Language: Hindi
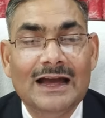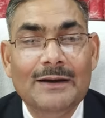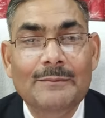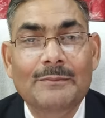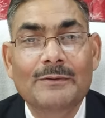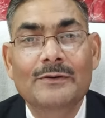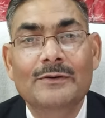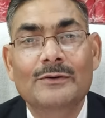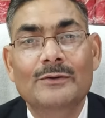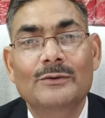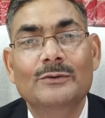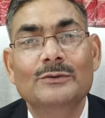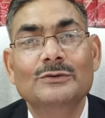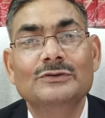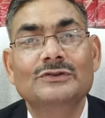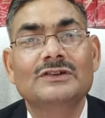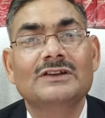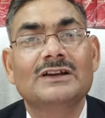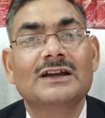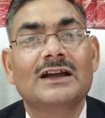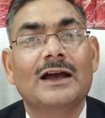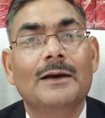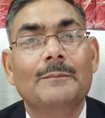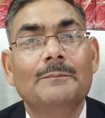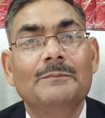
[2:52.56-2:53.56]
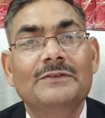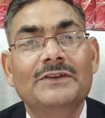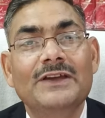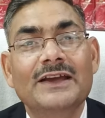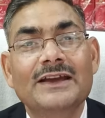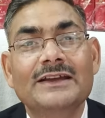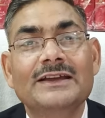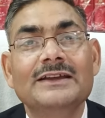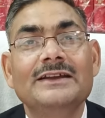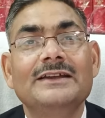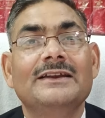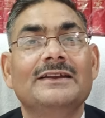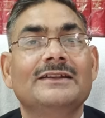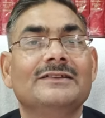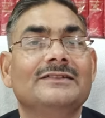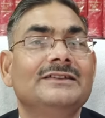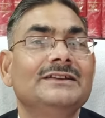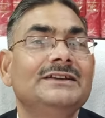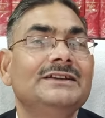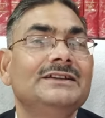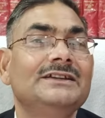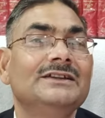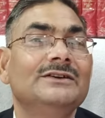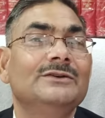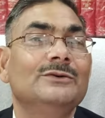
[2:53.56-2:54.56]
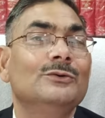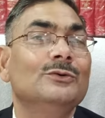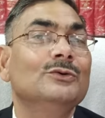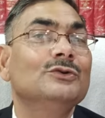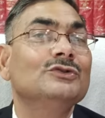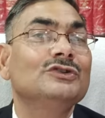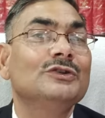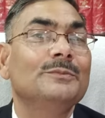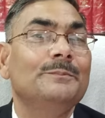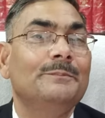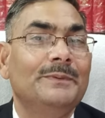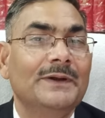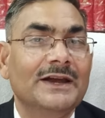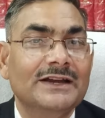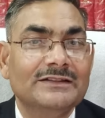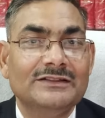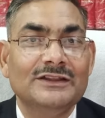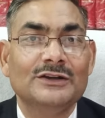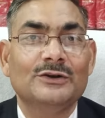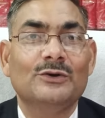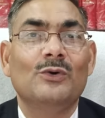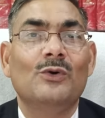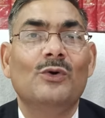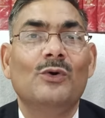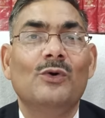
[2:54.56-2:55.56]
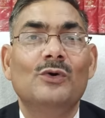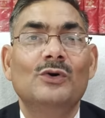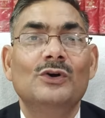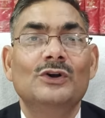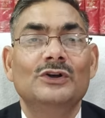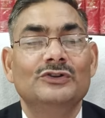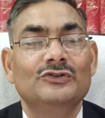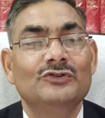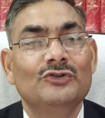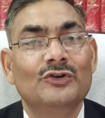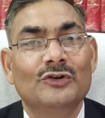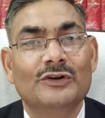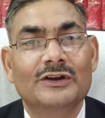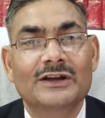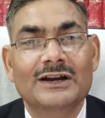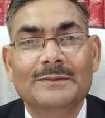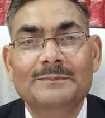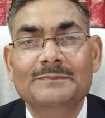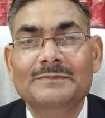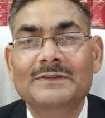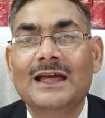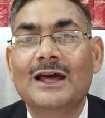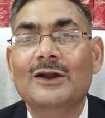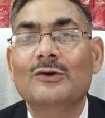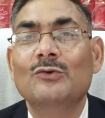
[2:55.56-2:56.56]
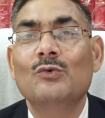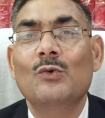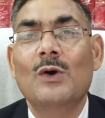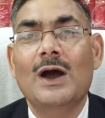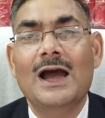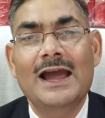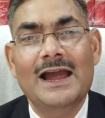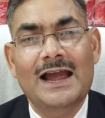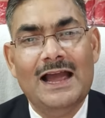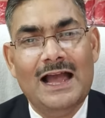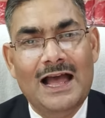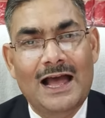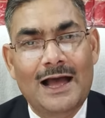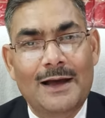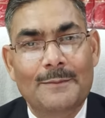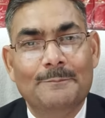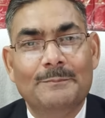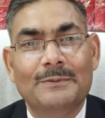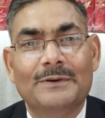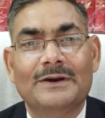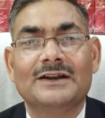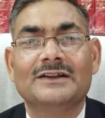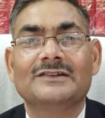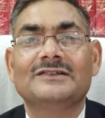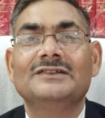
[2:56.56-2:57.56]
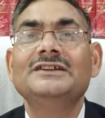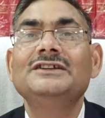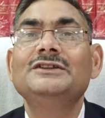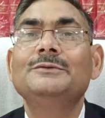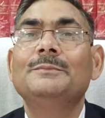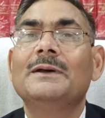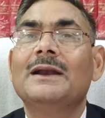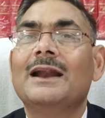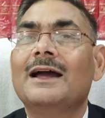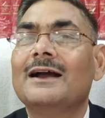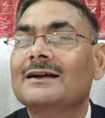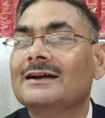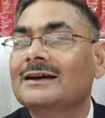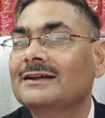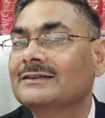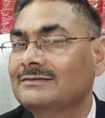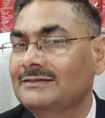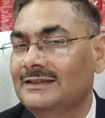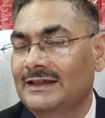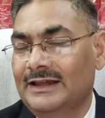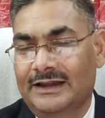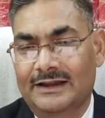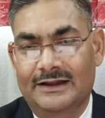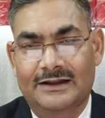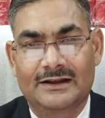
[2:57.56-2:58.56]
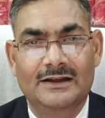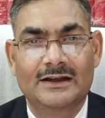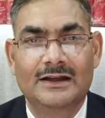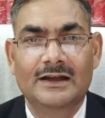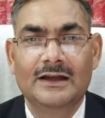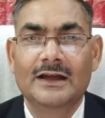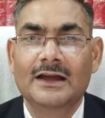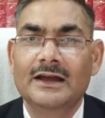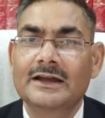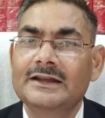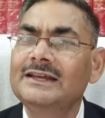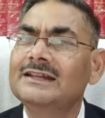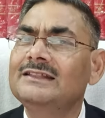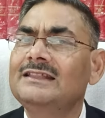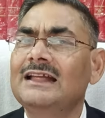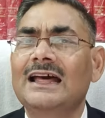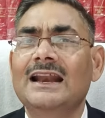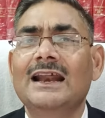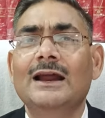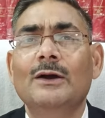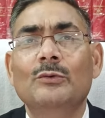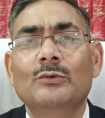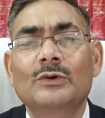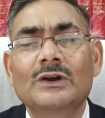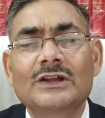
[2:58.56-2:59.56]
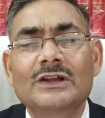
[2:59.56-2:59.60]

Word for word: तब उस कब्जे की रसीद उस व्यक्ति को जो गिरफ्तार हुआ है आप रसीद बनाकर दें यह धारा